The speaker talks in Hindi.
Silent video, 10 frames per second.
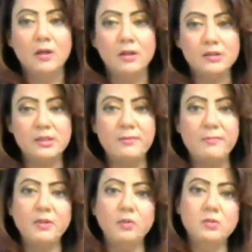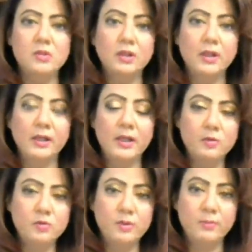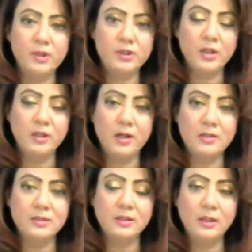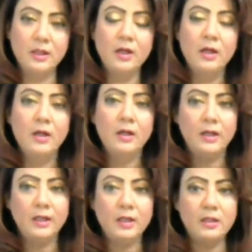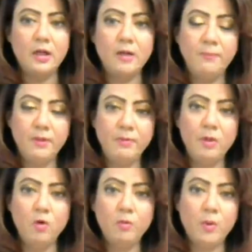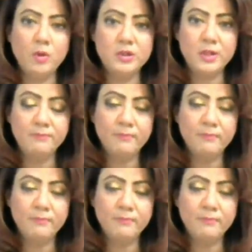रास्ते भी बंद हो सकते हैं कई दूसरी परेशानियां आ सकती हैं लेकिन आ, फिर भी लोग पहुंचे